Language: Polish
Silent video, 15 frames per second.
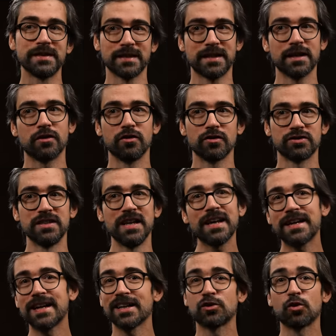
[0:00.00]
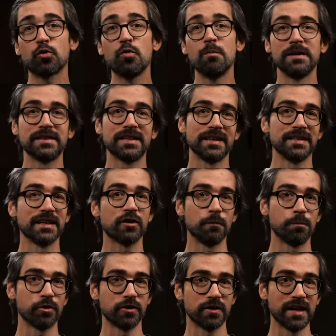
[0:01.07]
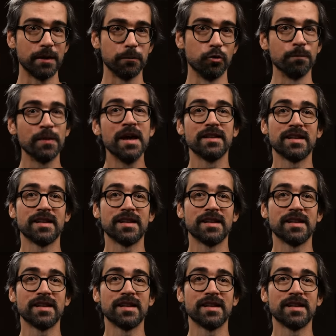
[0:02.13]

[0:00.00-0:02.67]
takiego z lekka dokumentalnego programu.